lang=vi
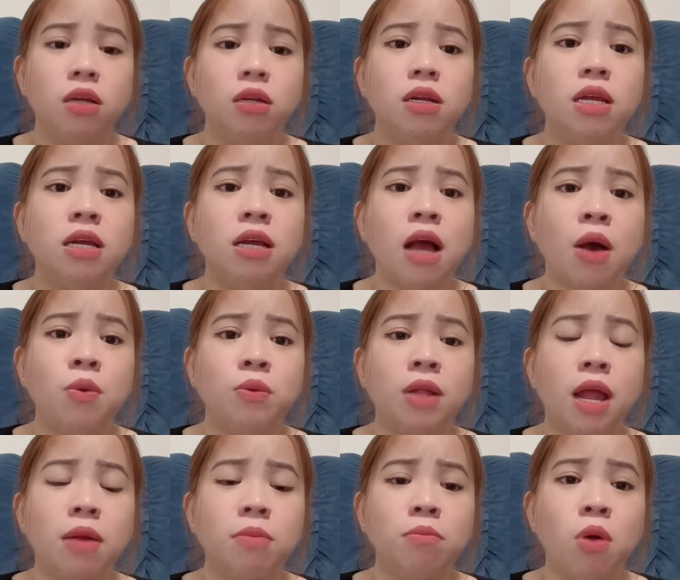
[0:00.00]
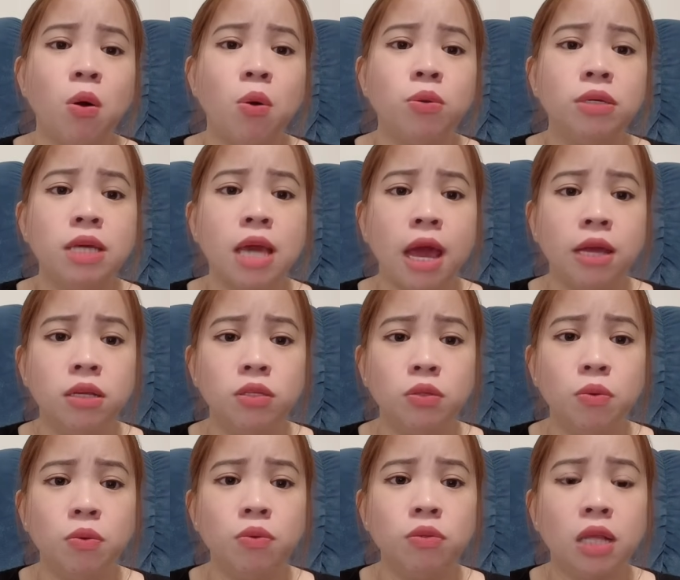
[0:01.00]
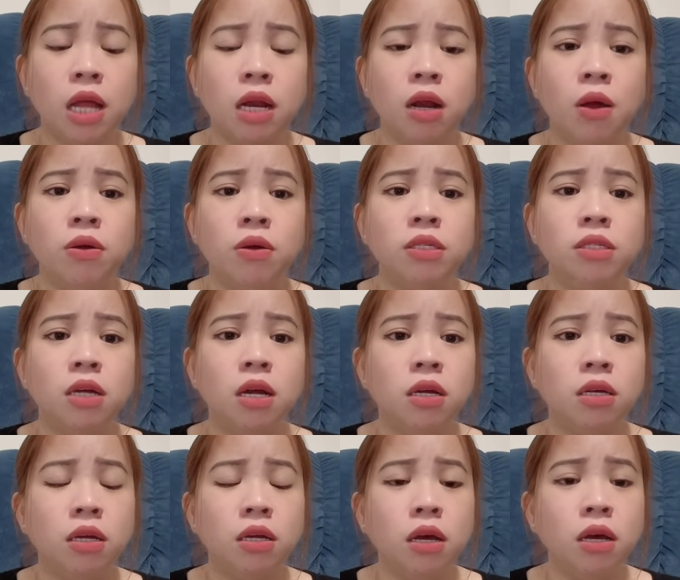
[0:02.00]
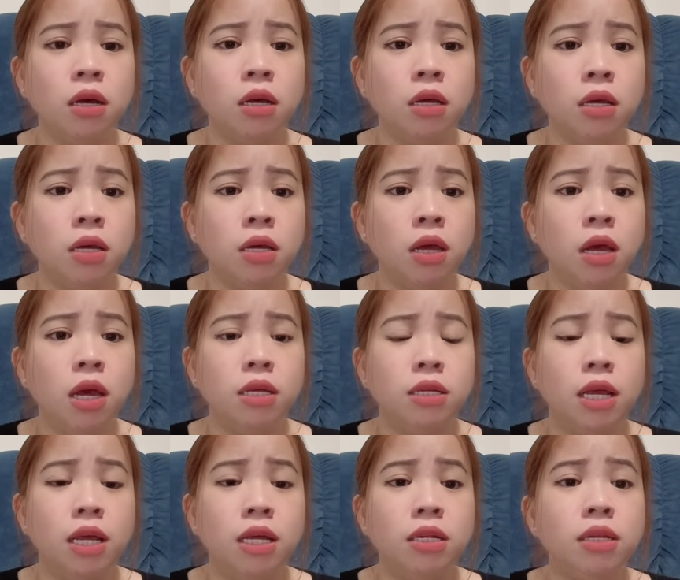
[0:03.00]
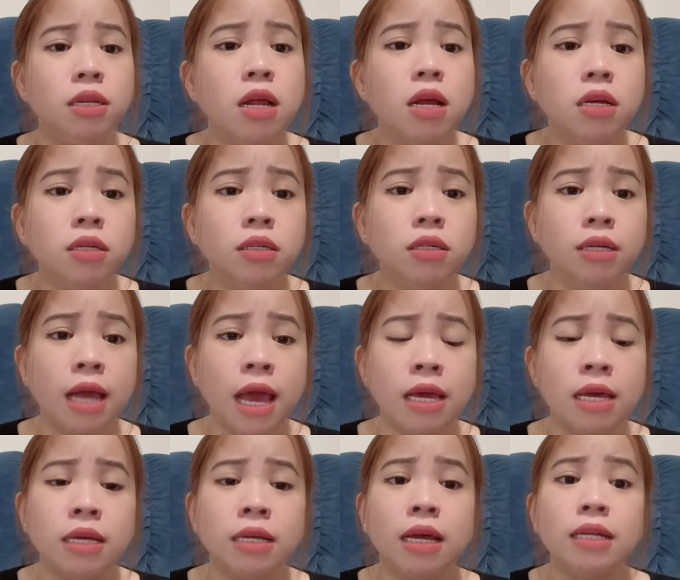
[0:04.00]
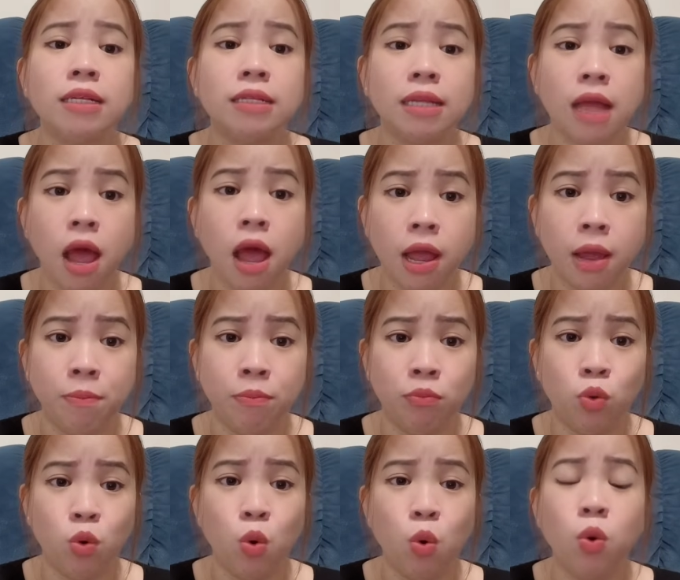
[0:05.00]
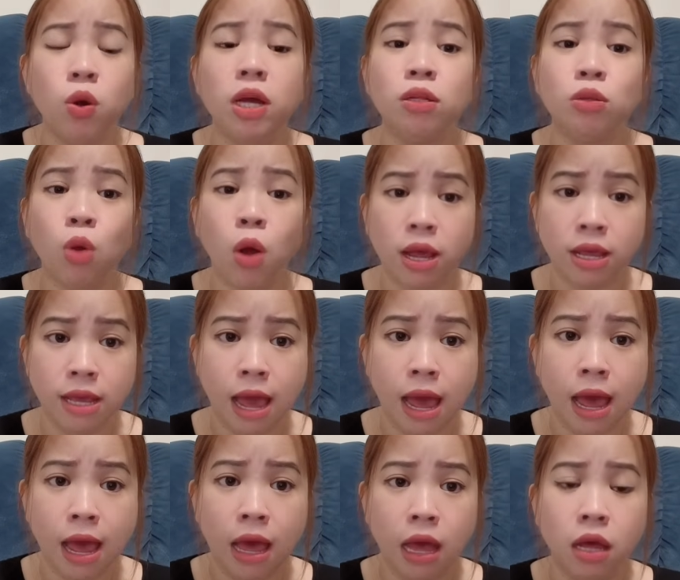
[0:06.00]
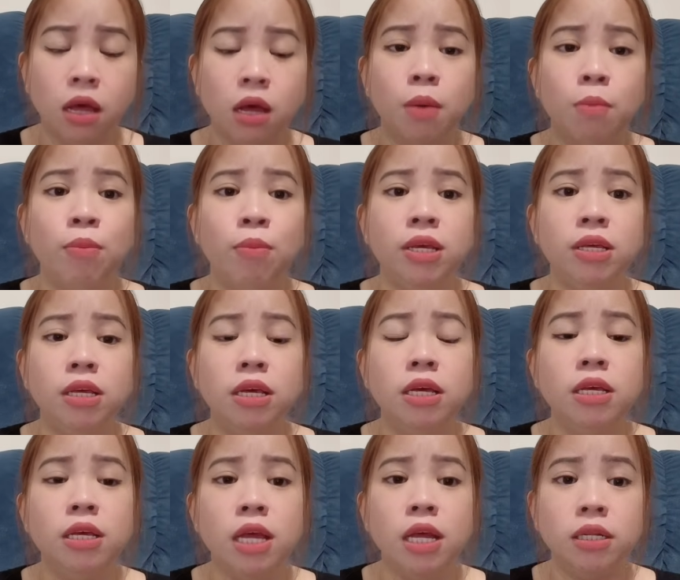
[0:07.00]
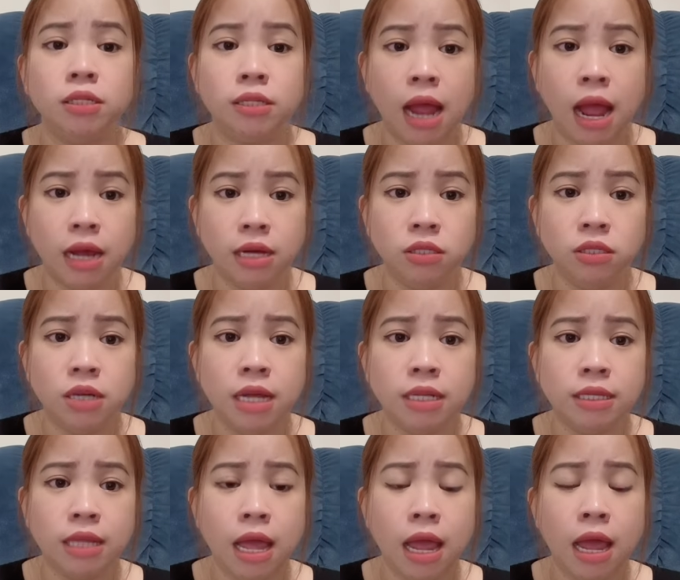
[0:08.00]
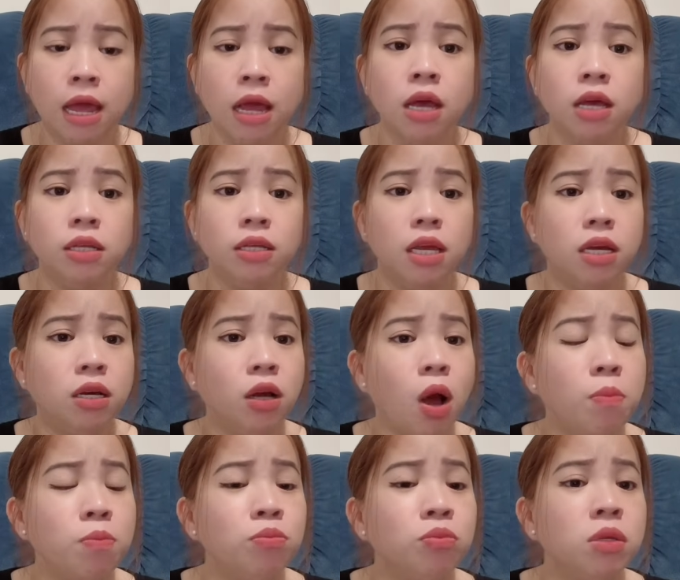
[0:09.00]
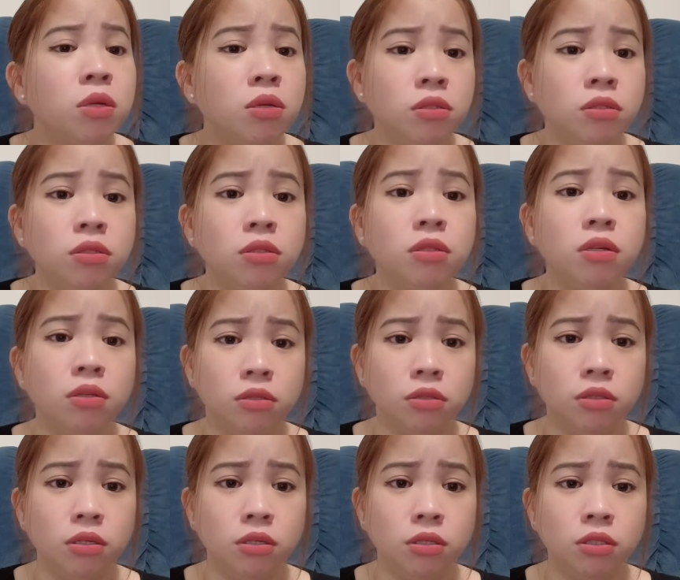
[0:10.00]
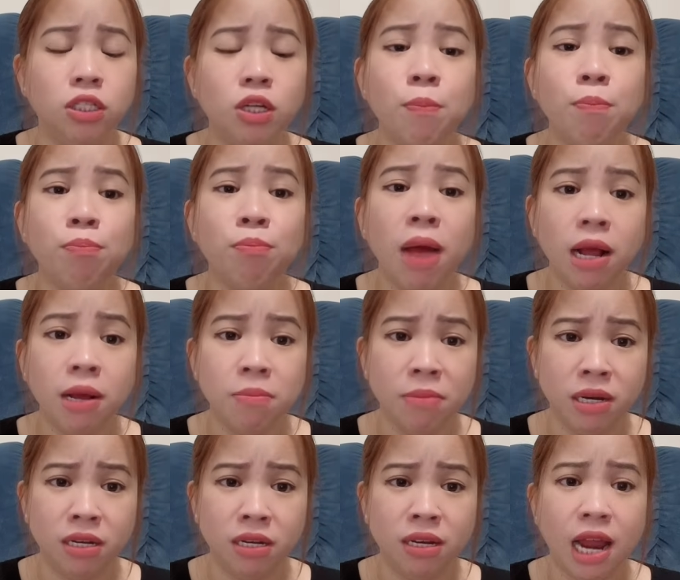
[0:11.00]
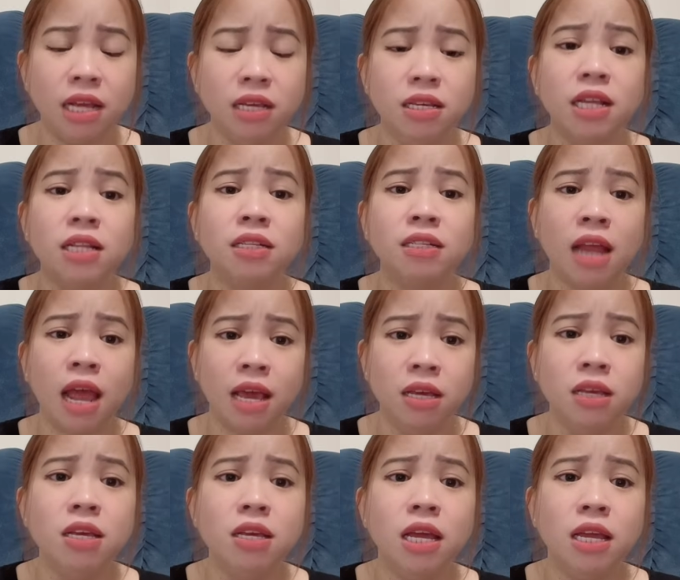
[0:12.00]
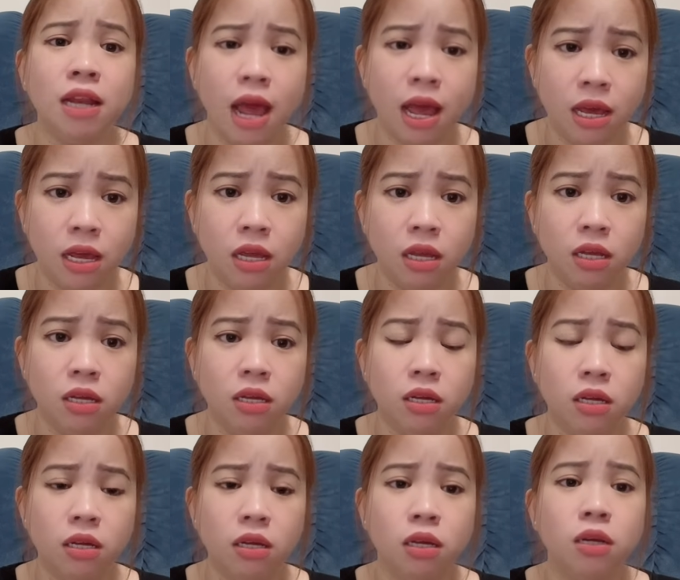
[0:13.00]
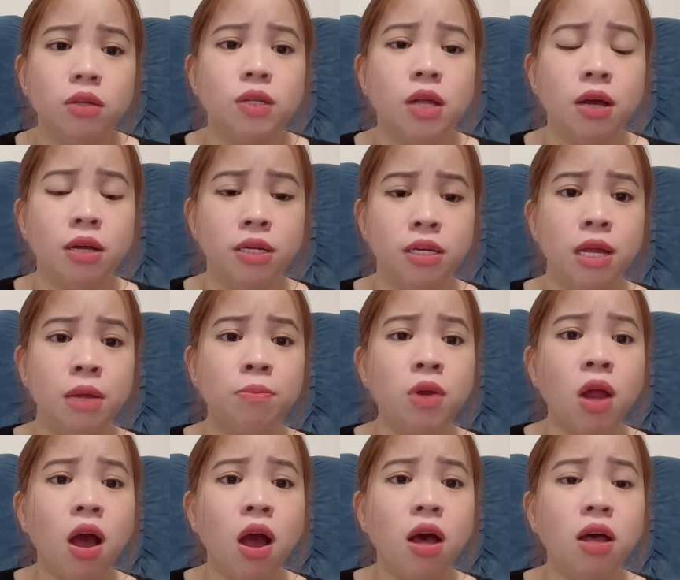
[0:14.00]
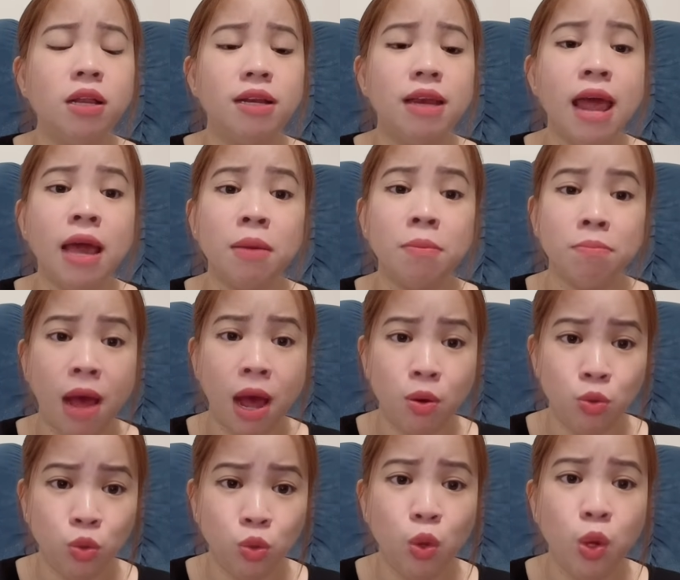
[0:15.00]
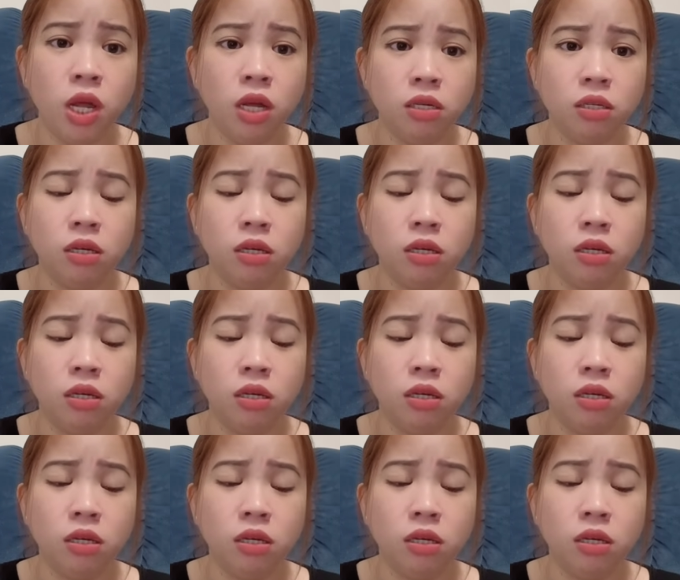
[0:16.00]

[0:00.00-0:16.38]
đi cầu thang bộ chạy xuống ta nói trời ơi chị đứng ngay cái thềm của cái tòa nhà mà chị nhìn thẳng ra xe chị không tưởng tượng được trong mắt mình đang nhìn thấy gì đây thời điểm đó đang bão tuyết